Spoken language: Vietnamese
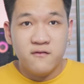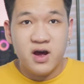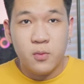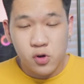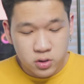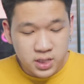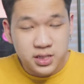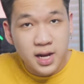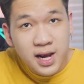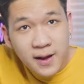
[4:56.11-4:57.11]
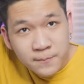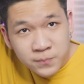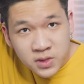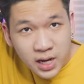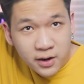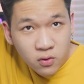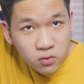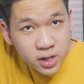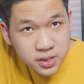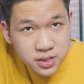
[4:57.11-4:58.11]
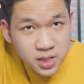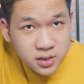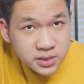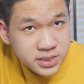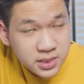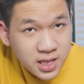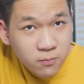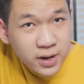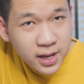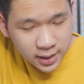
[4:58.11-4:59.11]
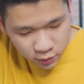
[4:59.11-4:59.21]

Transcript: Và mọi người có thể thấy là cái độ kết dính ở trên tóc này,